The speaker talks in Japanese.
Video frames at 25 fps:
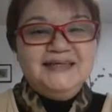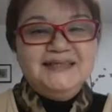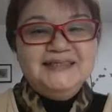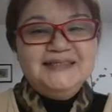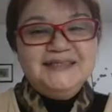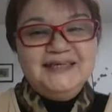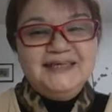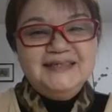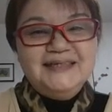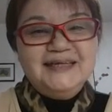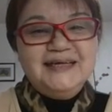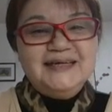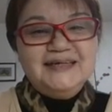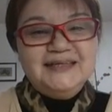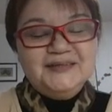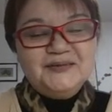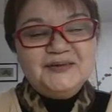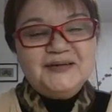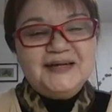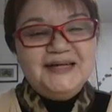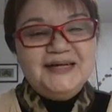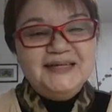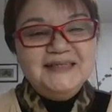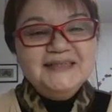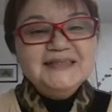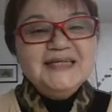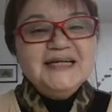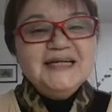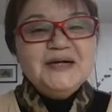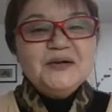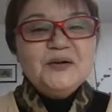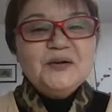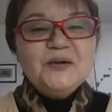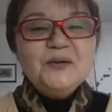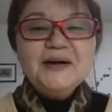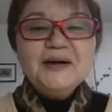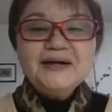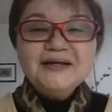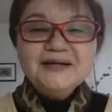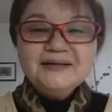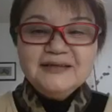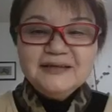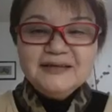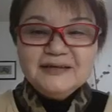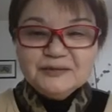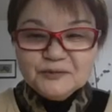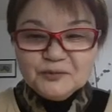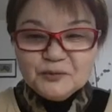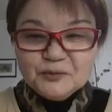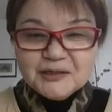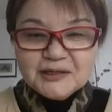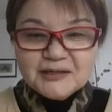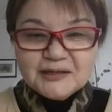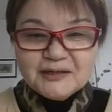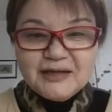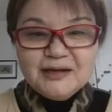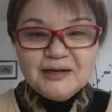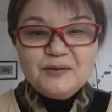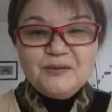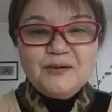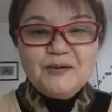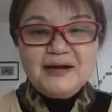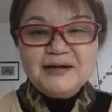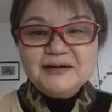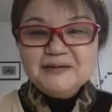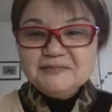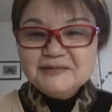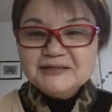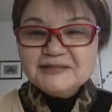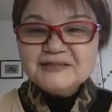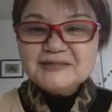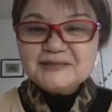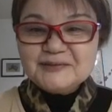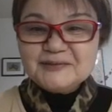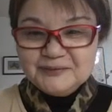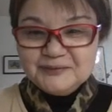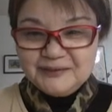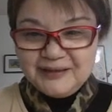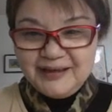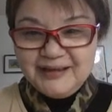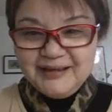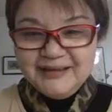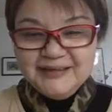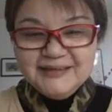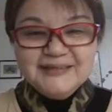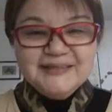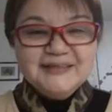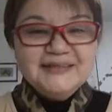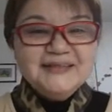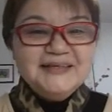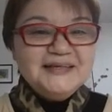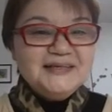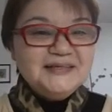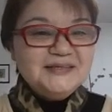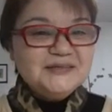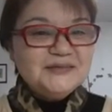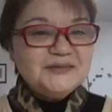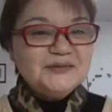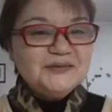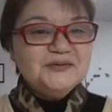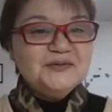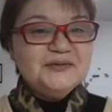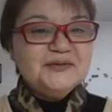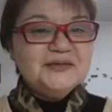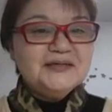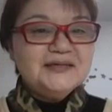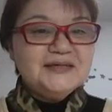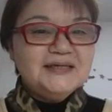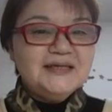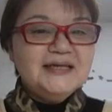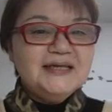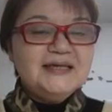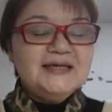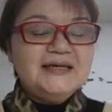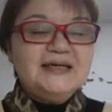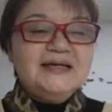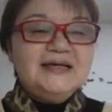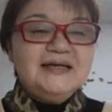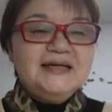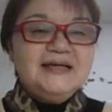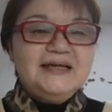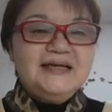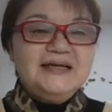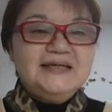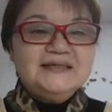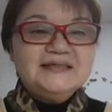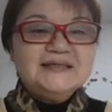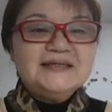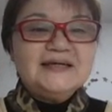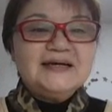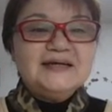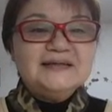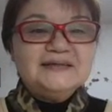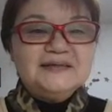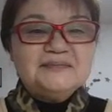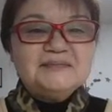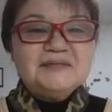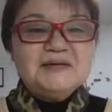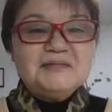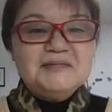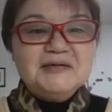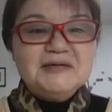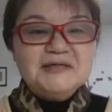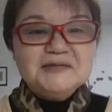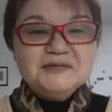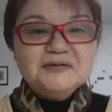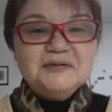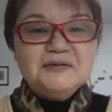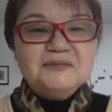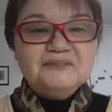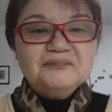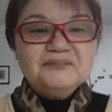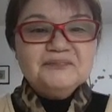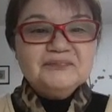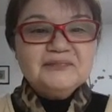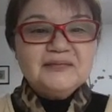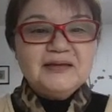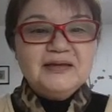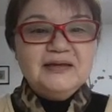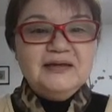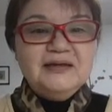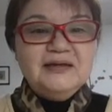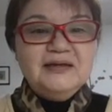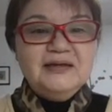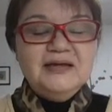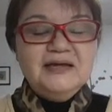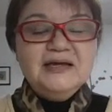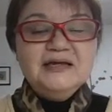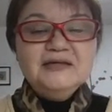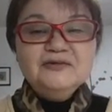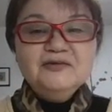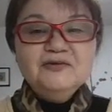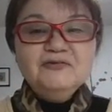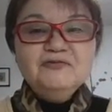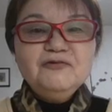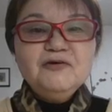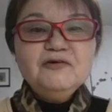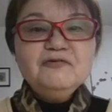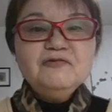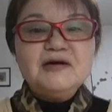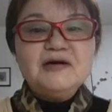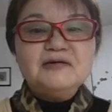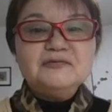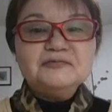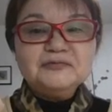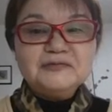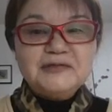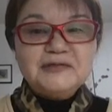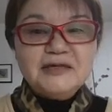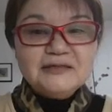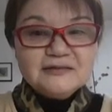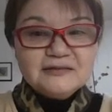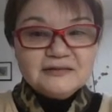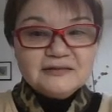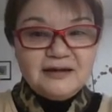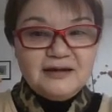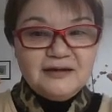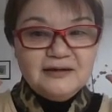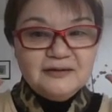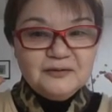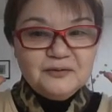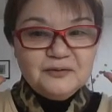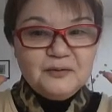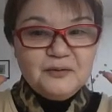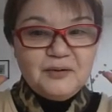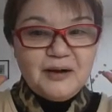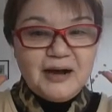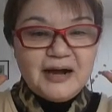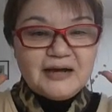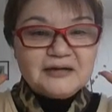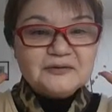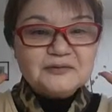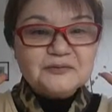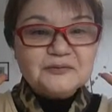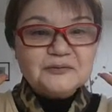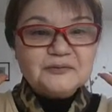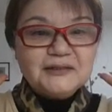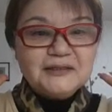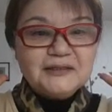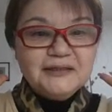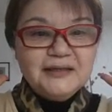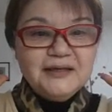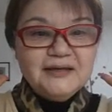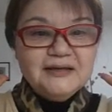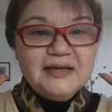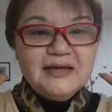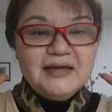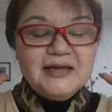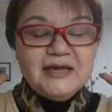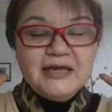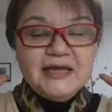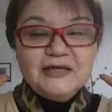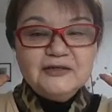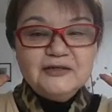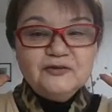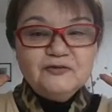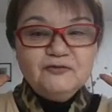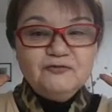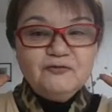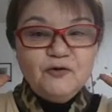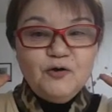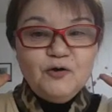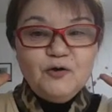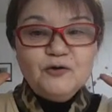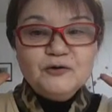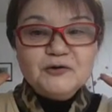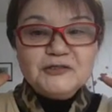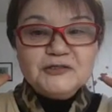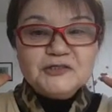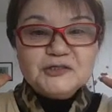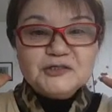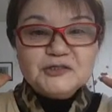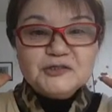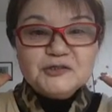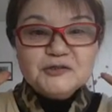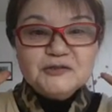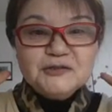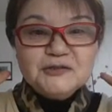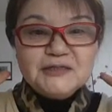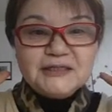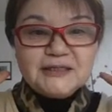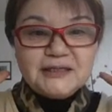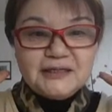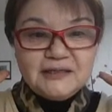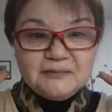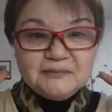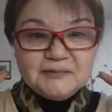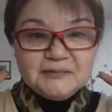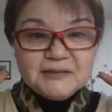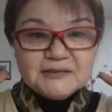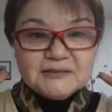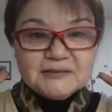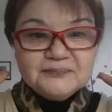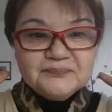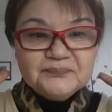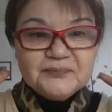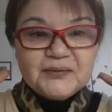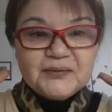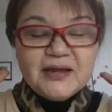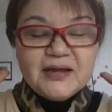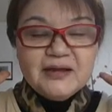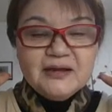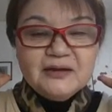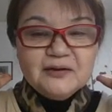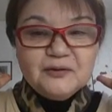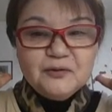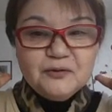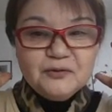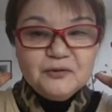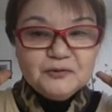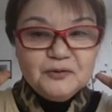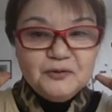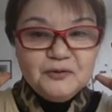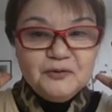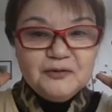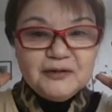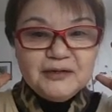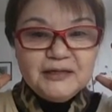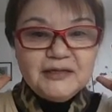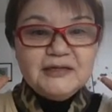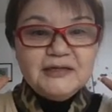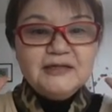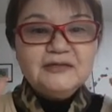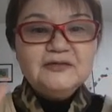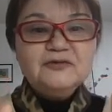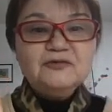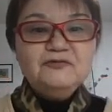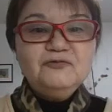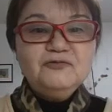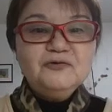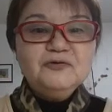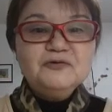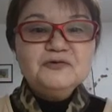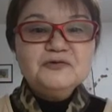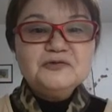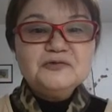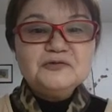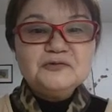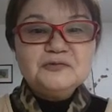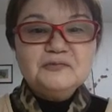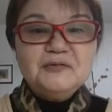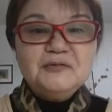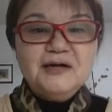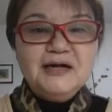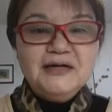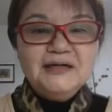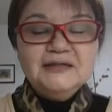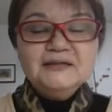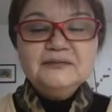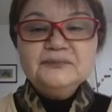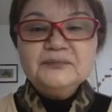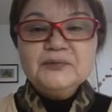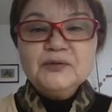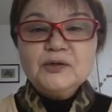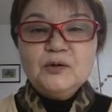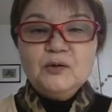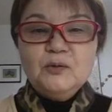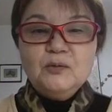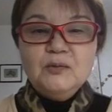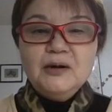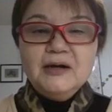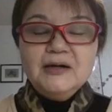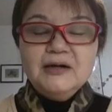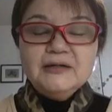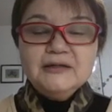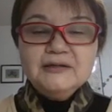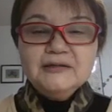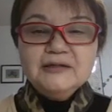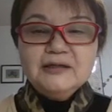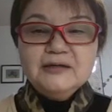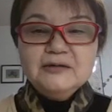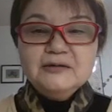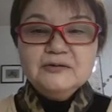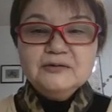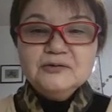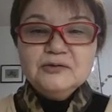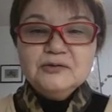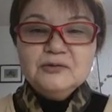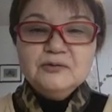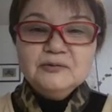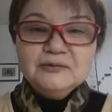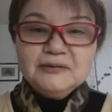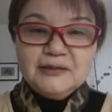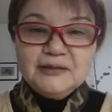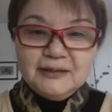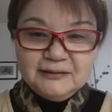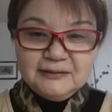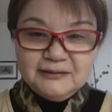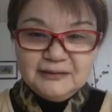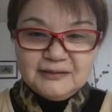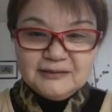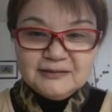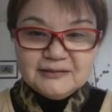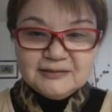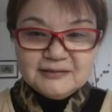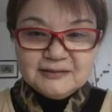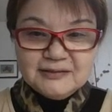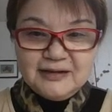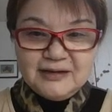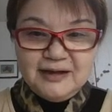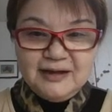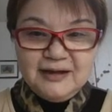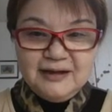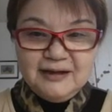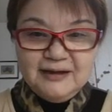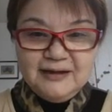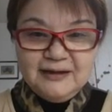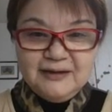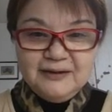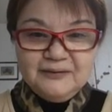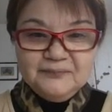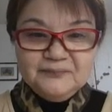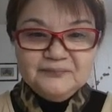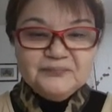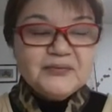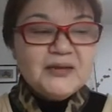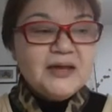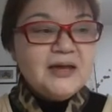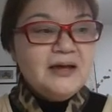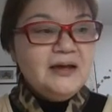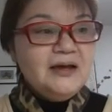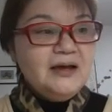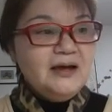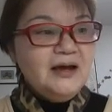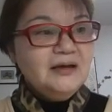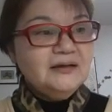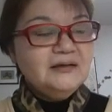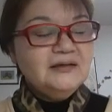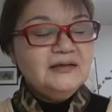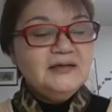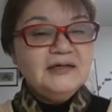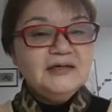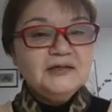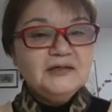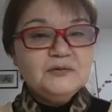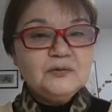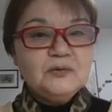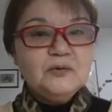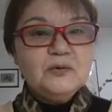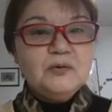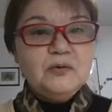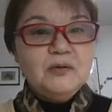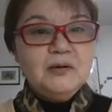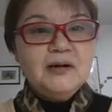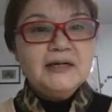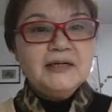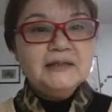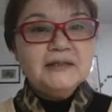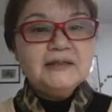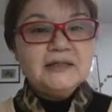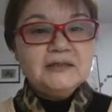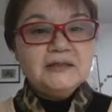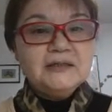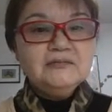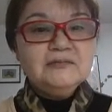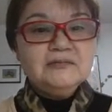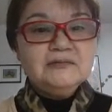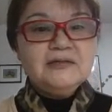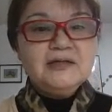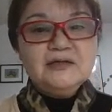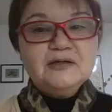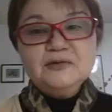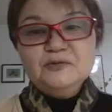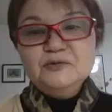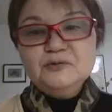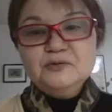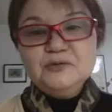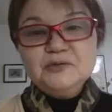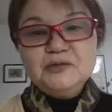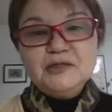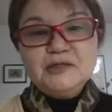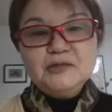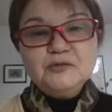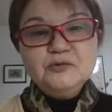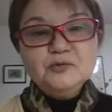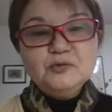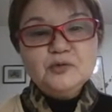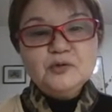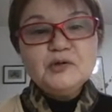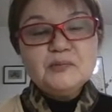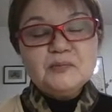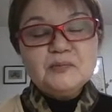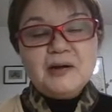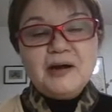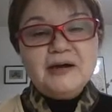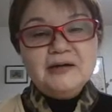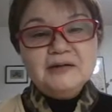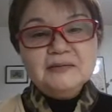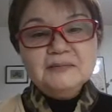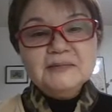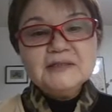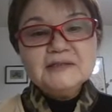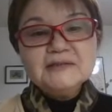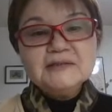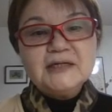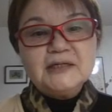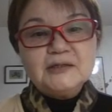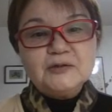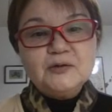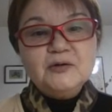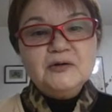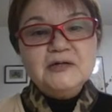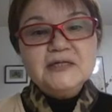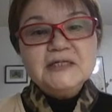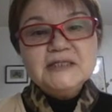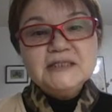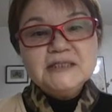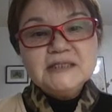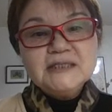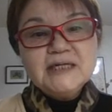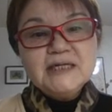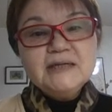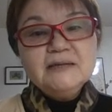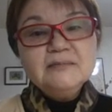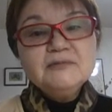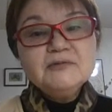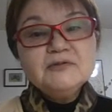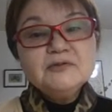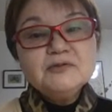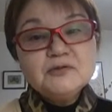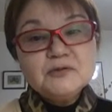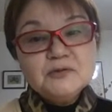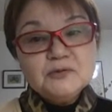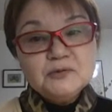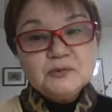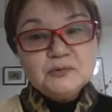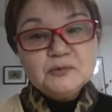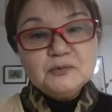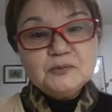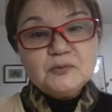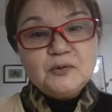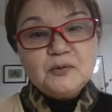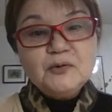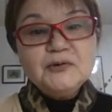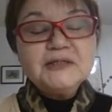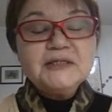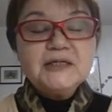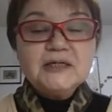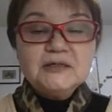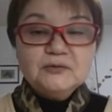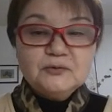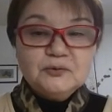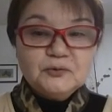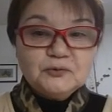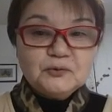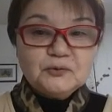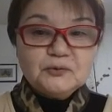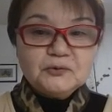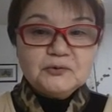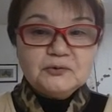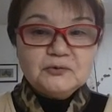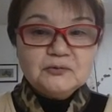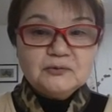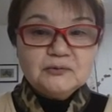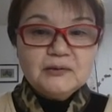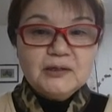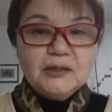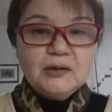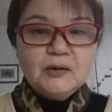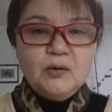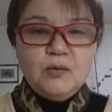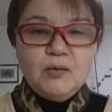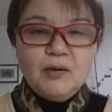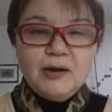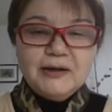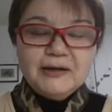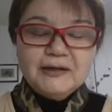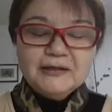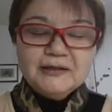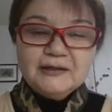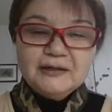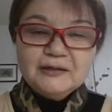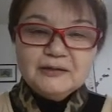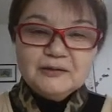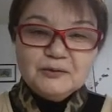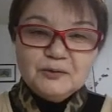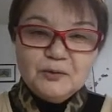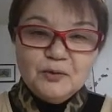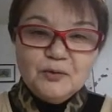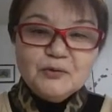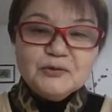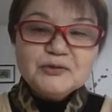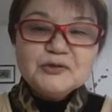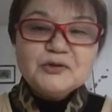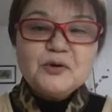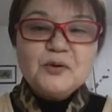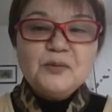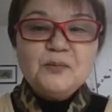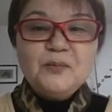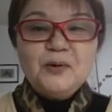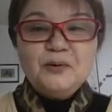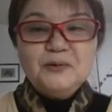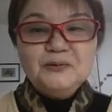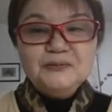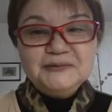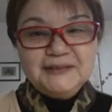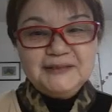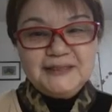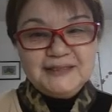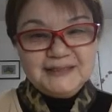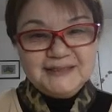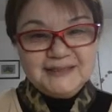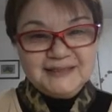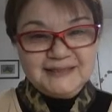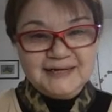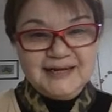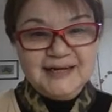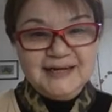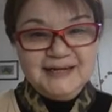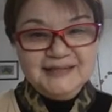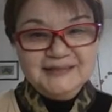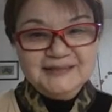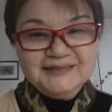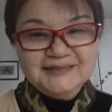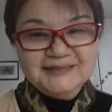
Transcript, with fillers: してたりとか、壊れてる時結構ありますよね。そういう時に、えー、使ってみましょう。えー、ヘッドフォンは2つ、こうあるのでね、ヘッドフォン図になります。このヘッドフォン図は、壊れているようなんですが、はっきりと壊れてるっていうふうに言う時もありますけど、seem to を入れることによって壊れているように思うんですが、